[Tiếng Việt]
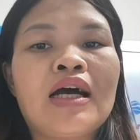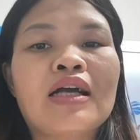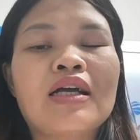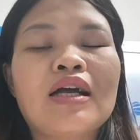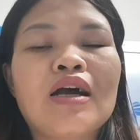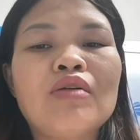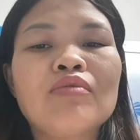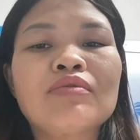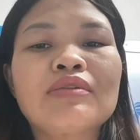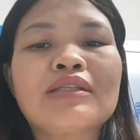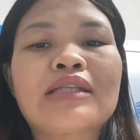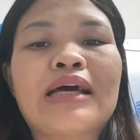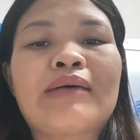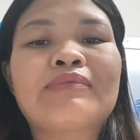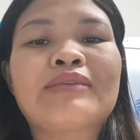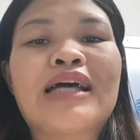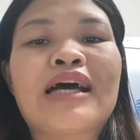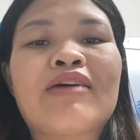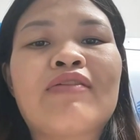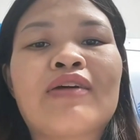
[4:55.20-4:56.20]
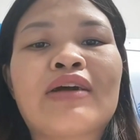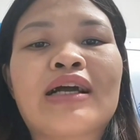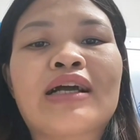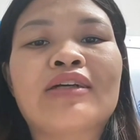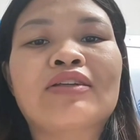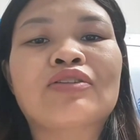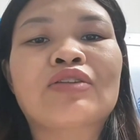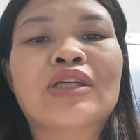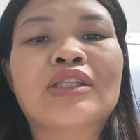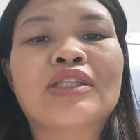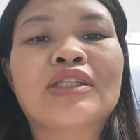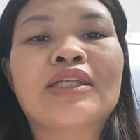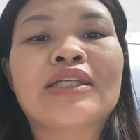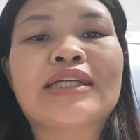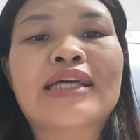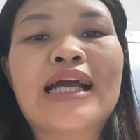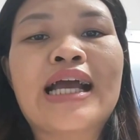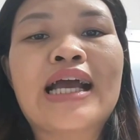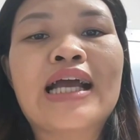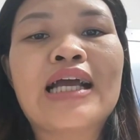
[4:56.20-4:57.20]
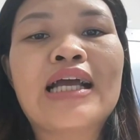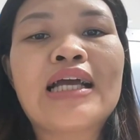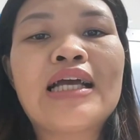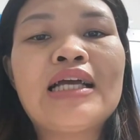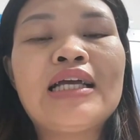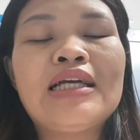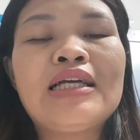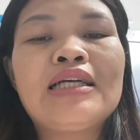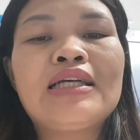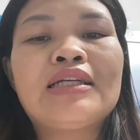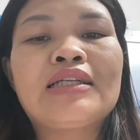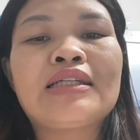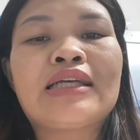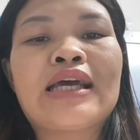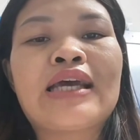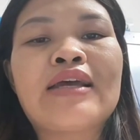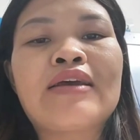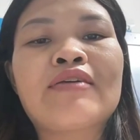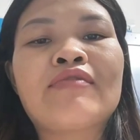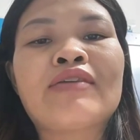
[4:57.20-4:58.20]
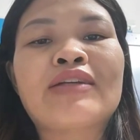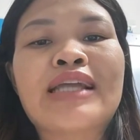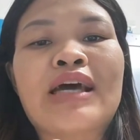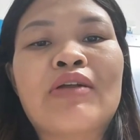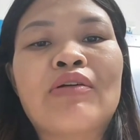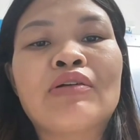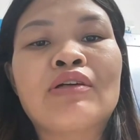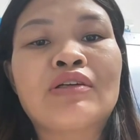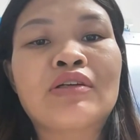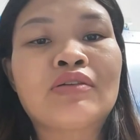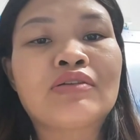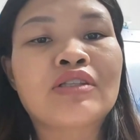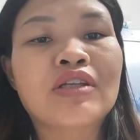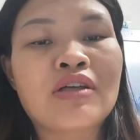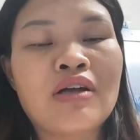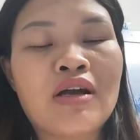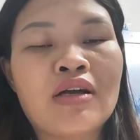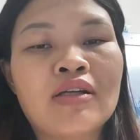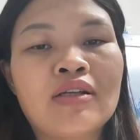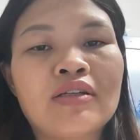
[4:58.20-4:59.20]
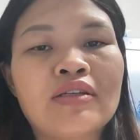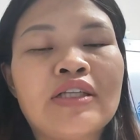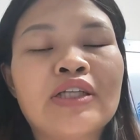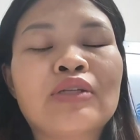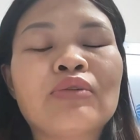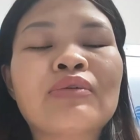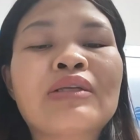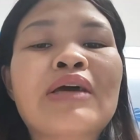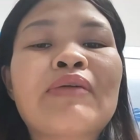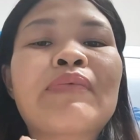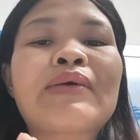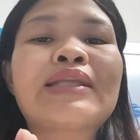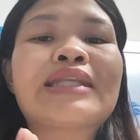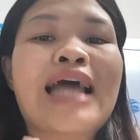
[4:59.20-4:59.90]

không tham gia vào các trò chơi khác đấy và tạo động lực cho con thì chúng ta mới